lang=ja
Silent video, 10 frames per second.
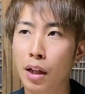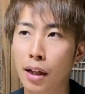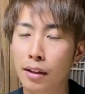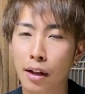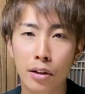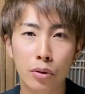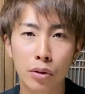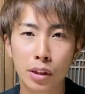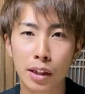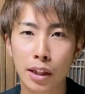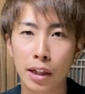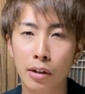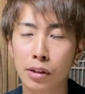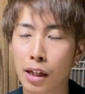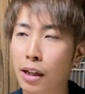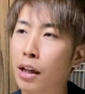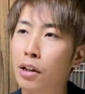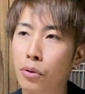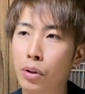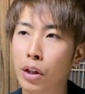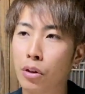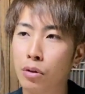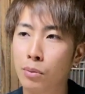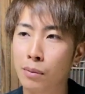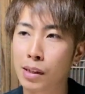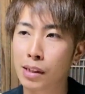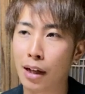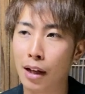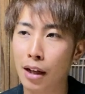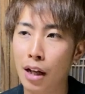う対応していけるんじゃないかなというふうに思いました、